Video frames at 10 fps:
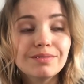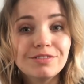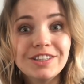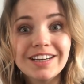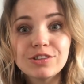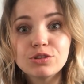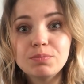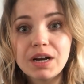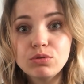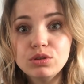Wynika to z
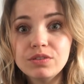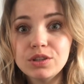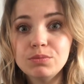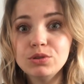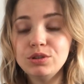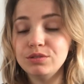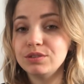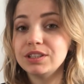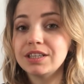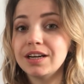braku świadomości,
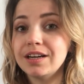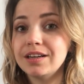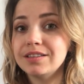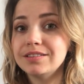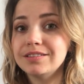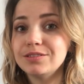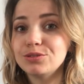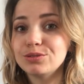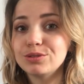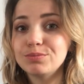wynika y,
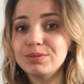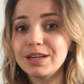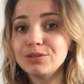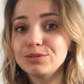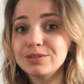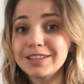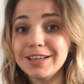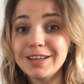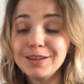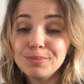to z braku
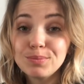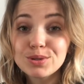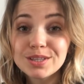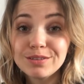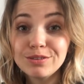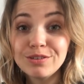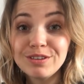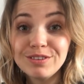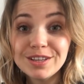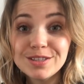takiej
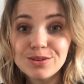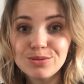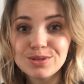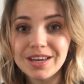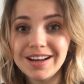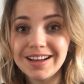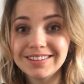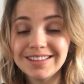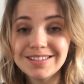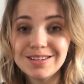podstawowej wiedzy o ludzkiej
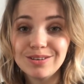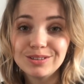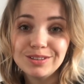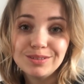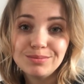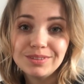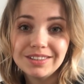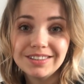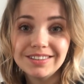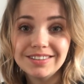laktacji, o tym, y,
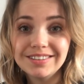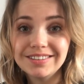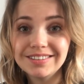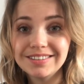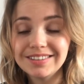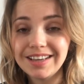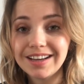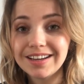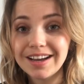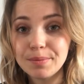
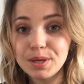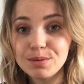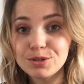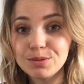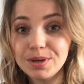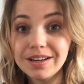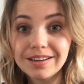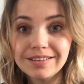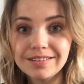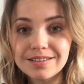jak karmienie
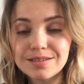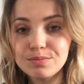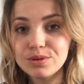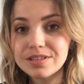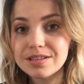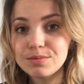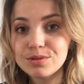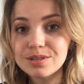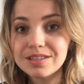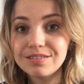przebiega, kiedy następuje
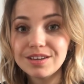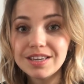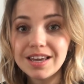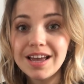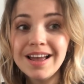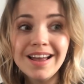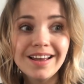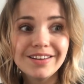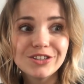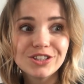samo odstawienie,
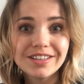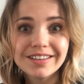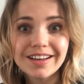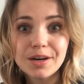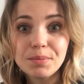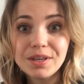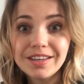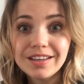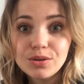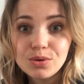y, że
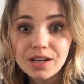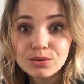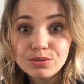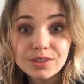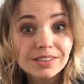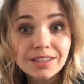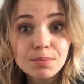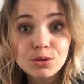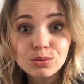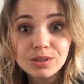karmienie kilkulatków jest
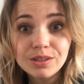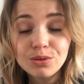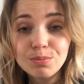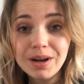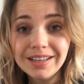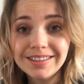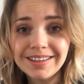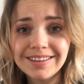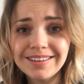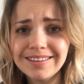absolutnie
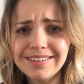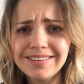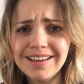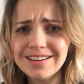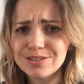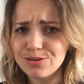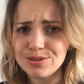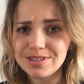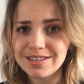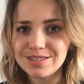normalne i nie jest to
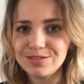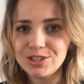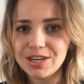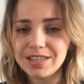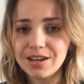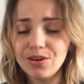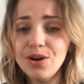nic nadzwyczajnego.